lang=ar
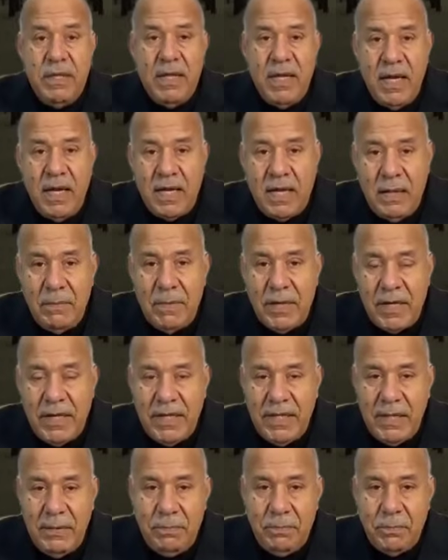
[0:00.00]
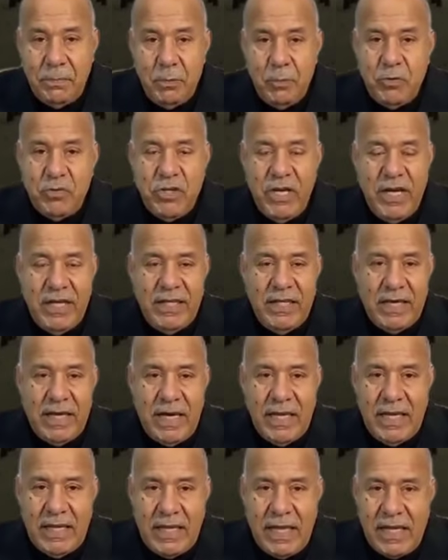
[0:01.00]
الله الرحمن الرحيم مشاهدي
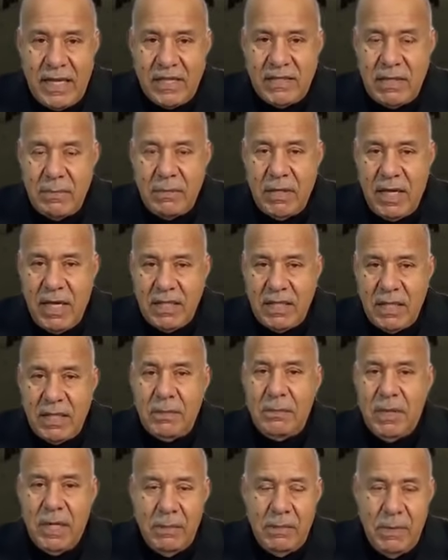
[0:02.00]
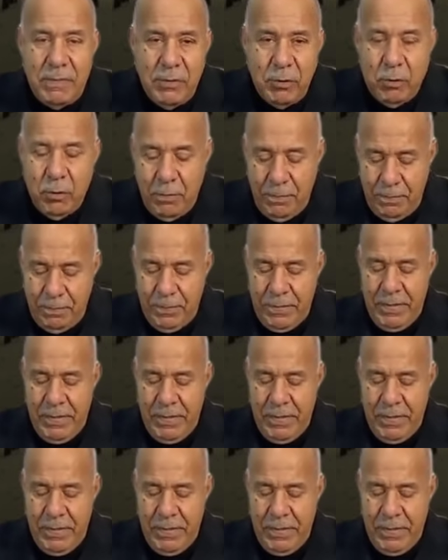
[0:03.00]
قناة خلاص عبد القادر مرحبا بكم